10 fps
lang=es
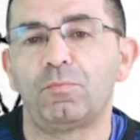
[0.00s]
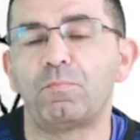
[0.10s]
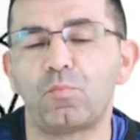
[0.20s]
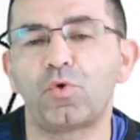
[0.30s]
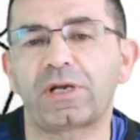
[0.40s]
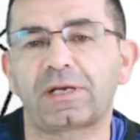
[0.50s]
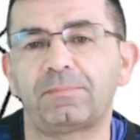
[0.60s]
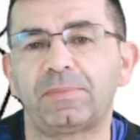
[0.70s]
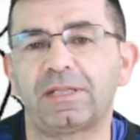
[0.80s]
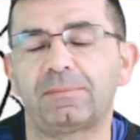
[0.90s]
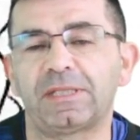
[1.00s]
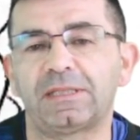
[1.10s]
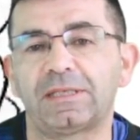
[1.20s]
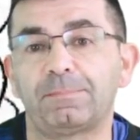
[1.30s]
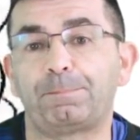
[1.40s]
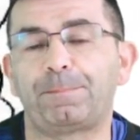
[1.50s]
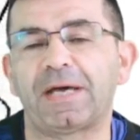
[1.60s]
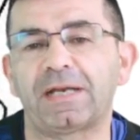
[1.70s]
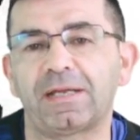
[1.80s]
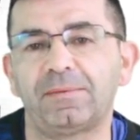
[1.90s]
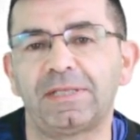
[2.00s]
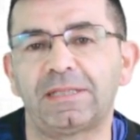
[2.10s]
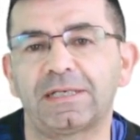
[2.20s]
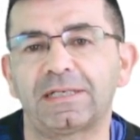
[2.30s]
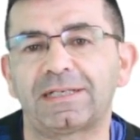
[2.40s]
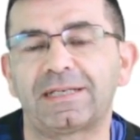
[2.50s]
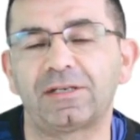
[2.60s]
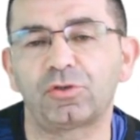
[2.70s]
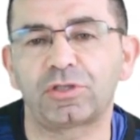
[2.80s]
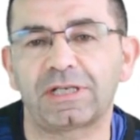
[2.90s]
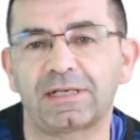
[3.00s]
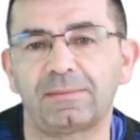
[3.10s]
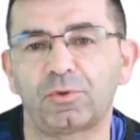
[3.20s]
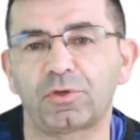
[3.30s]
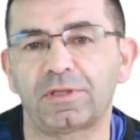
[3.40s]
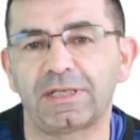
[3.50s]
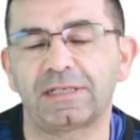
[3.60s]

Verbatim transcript: muy rápidamente para evitar que nos hagamos